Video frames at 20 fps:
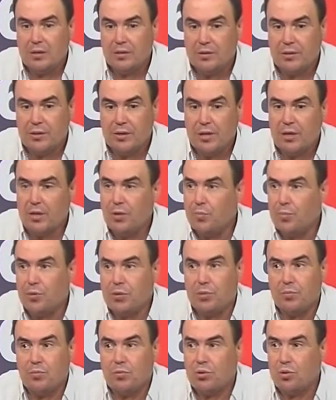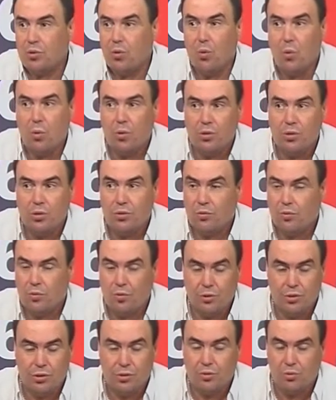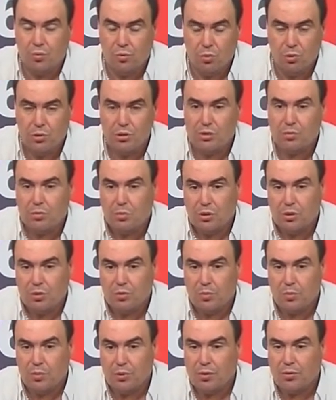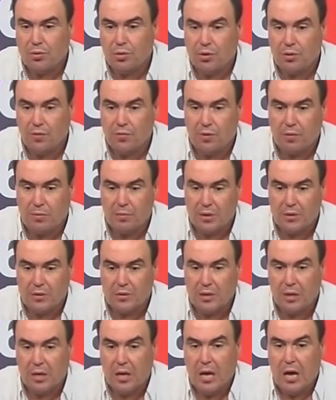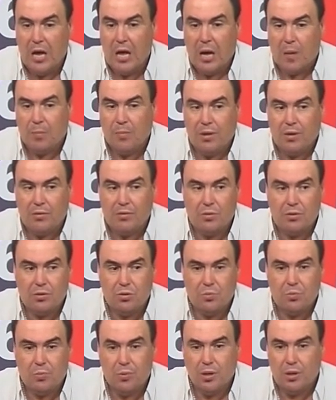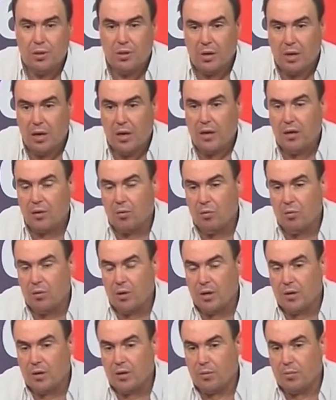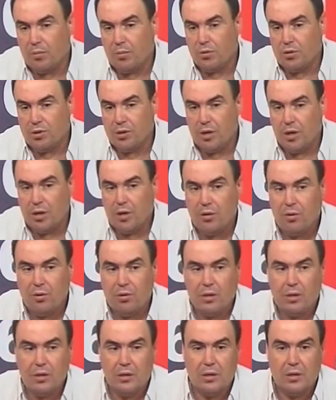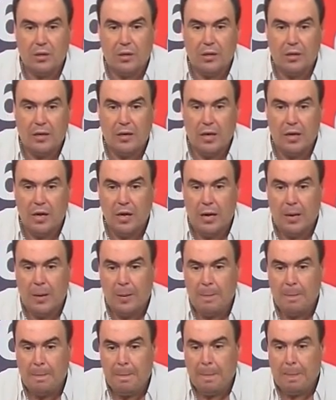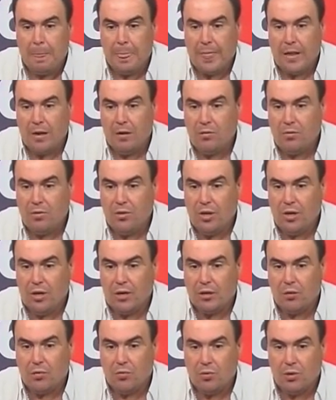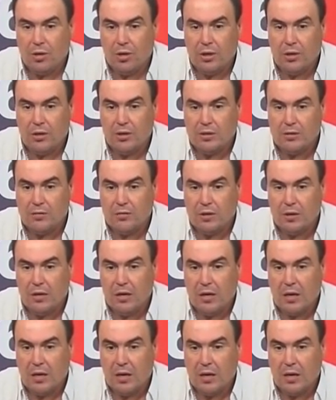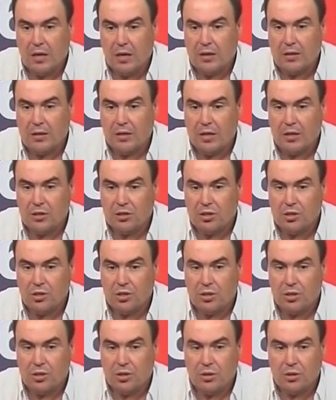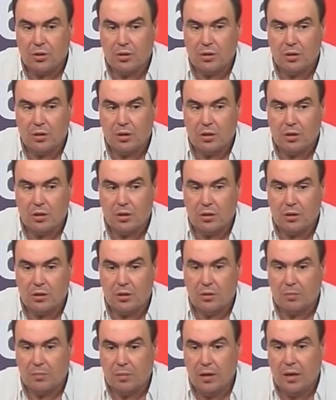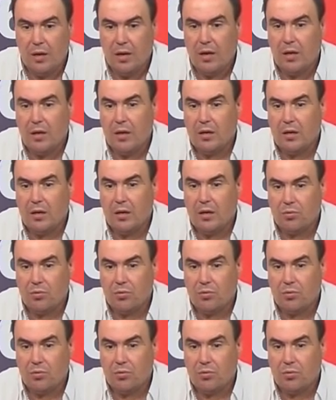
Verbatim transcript: занятия, потому что очень-очень-очень большой поток информации. Первая ступень, да, регулярно обучаю. Это для людей, которые действительно хотят жить э, не болея, которые